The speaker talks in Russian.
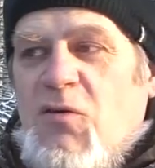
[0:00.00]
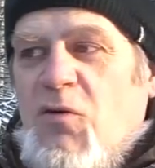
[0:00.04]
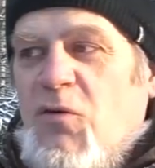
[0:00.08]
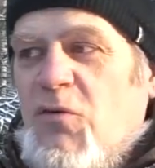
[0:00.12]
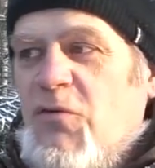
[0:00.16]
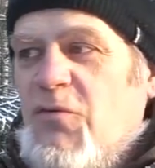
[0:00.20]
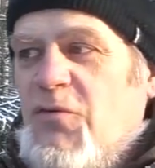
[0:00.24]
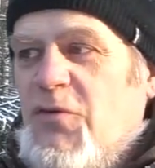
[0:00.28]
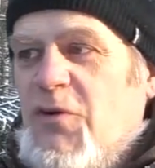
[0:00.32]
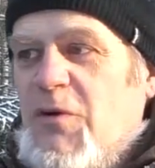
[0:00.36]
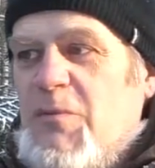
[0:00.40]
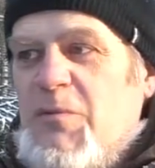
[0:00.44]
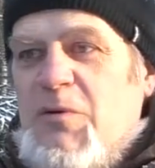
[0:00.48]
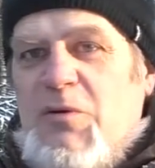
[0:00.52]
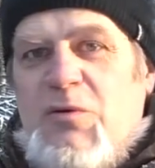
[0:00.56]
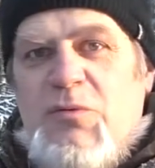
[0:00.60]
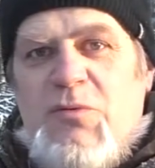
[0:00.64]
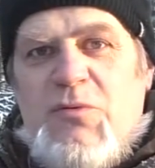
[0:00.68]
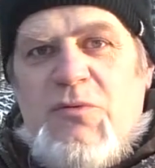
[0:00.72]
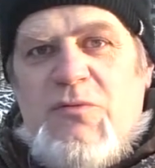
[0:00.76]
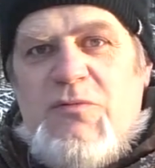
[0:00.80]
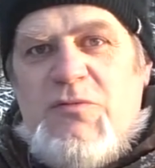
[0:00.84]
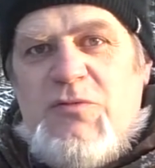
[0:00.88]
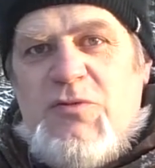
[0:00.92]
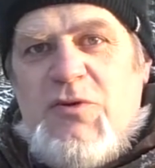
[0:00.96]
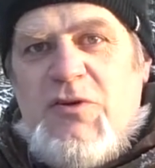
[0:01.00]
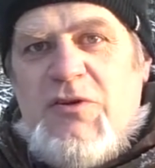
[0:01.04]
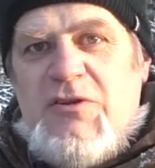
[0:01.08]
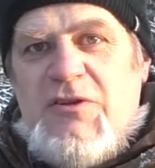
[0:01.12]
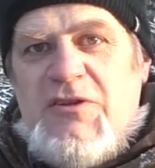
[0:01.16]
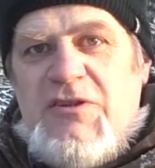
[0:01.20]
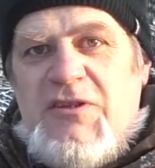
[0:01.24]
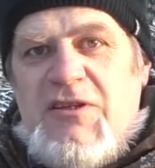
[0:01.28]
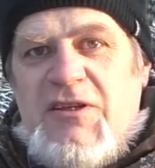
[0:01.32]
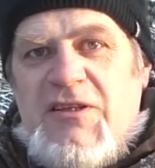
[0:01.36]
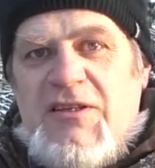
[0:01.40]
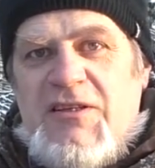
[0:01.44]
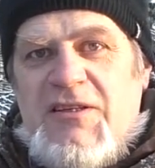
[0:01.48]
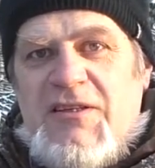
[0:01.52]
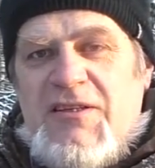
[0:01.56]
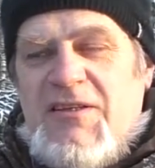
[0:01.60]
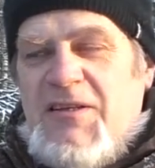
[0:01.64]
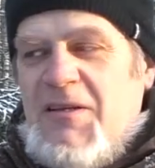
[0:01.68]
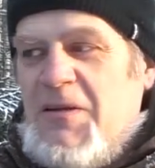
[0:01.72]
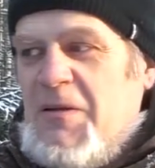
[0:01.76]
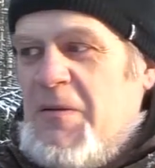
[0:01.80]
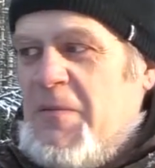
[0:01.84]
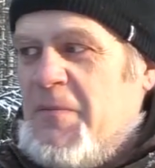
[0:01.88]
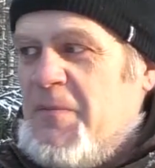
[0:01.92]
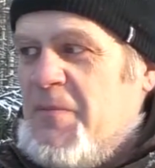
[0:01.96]
Он формирует все это дело
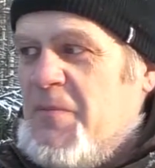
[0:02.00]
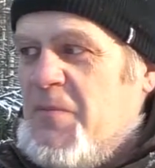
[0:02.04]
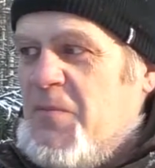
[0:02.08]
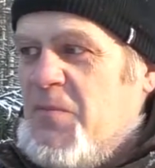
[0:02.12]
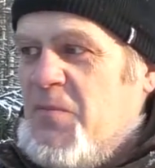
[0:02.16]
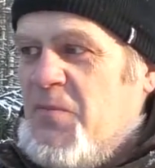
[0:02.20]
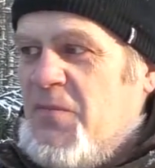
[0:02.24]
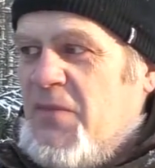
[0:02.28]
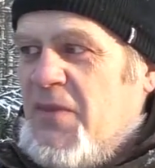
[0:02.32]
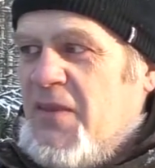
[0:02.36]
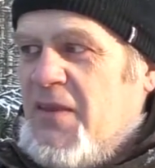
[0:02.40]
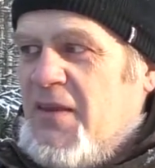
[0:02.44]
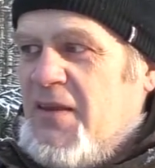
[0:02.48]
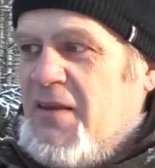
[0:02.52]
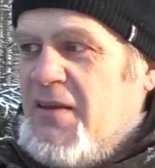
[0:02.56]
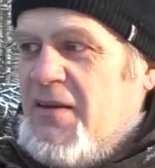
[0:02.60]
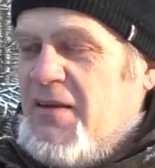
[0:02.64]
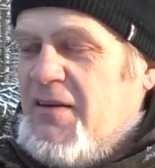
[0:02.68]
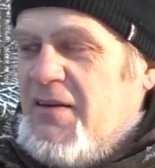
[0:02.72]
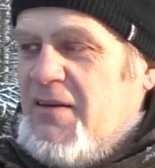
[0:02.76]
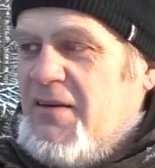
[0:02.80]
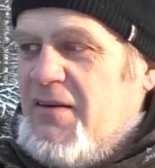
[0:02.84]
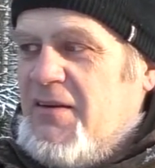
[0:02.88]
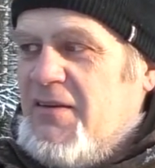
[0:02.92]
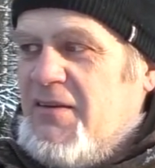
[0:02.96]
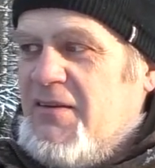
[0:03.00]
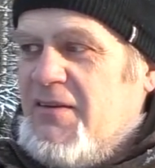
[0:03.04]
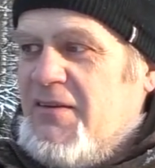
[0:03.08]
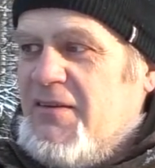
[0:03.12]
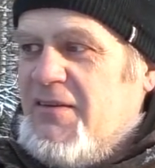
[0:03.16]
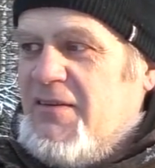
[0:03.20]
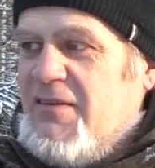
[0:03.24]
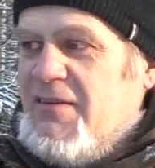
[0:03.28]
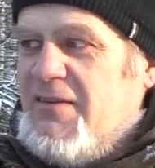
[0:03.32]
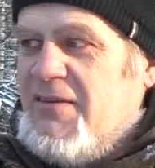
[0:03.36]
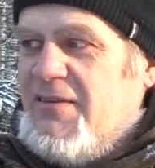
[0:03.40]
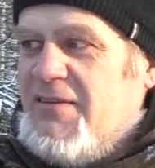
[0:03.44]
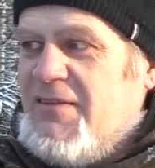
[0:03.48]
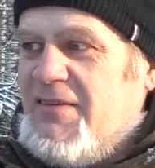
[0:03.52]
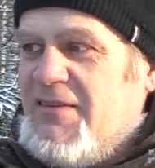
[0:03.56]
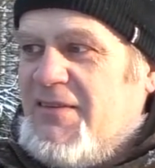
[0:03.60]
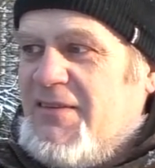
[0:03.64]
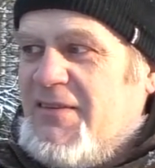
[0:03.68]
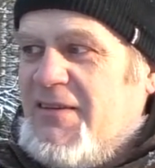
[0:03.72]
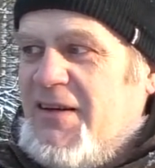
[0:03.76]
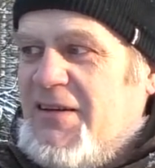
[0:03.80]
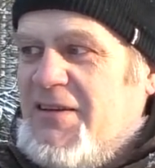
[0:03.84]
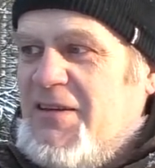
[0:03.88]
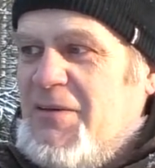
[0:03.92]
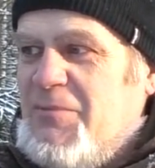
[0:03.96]
э,
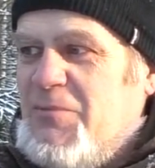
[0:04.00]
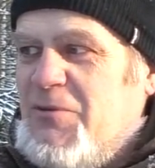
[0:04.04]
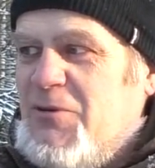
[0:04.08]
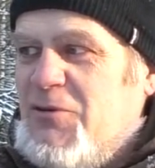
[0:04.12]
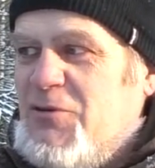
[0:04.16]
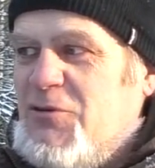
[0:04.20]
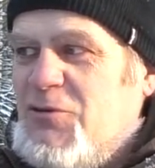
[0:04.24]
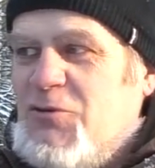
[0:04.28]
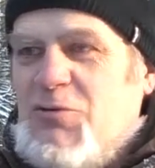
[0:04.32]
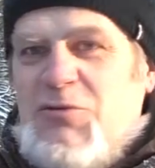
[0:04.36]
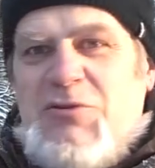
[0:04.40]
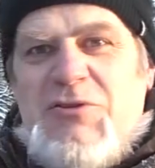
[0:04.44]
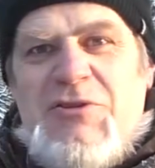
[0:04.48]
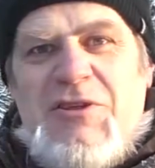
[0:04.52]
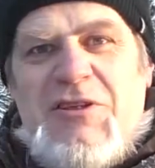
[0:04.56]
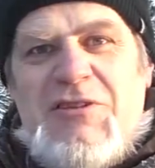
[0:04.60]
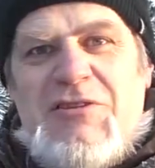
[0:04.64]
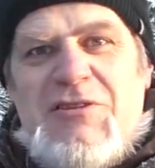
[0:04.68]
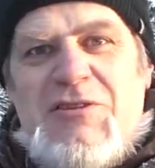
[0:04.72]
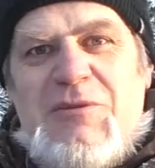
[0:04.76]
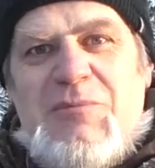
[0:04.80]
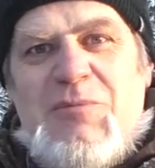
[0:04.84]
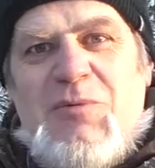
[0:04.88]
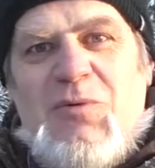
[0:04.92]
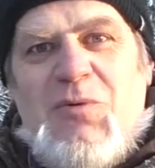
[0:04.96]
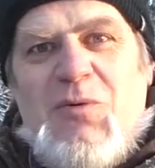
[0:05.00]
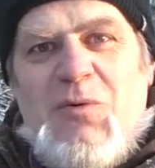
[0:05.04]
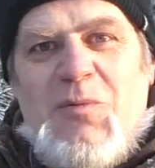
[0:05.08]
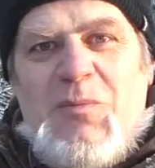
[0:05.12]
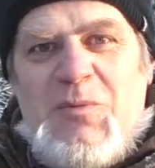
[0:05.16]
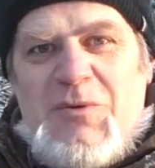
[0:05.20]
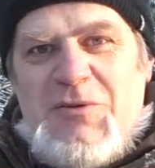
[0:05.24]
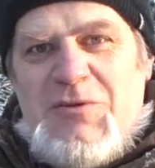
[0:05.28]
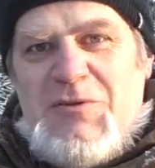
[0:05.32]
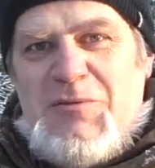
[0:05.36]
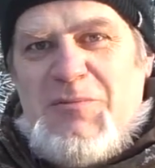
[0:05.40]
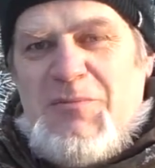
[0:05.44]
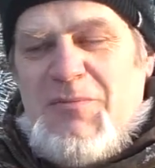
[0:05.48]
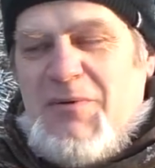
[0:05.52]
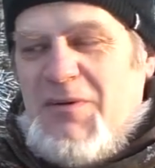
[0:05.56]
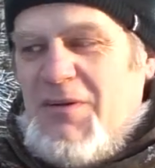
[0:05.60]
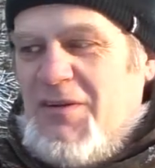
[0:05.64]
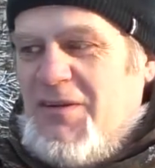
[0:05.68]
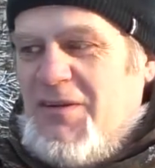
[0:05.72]
каким-то чудесным образом.